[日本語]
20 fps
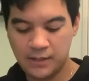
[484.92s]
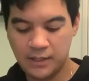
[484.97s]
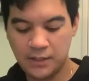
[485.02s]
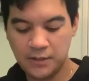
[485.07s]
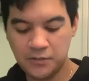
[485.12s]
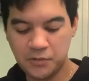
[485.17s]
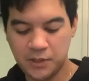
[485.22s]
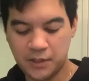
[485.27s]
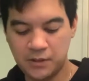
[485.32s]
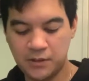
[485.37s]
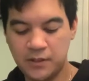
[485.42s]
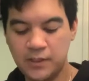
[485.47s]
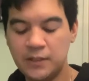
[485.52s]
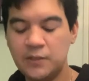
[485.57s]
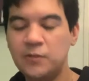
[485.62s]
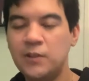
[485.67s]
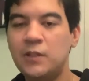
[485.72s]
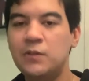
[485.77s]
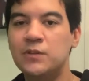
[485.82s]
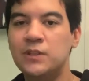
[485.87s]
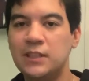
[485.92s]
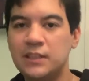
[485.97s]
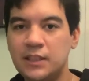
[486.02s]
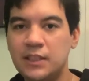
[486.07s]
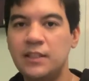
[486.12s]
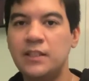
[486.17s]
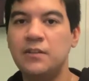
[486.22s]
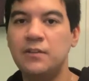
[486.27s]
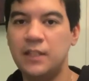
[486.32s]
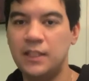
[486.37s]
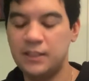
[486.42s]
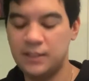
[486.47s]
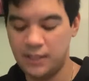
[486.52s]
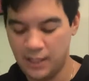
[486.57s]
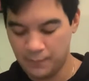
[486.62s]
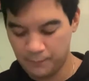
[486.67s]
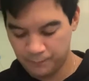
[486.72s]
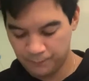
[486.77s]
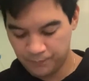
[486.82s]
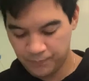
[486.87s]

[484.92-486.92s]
なんとかグラノラを助けてくれって。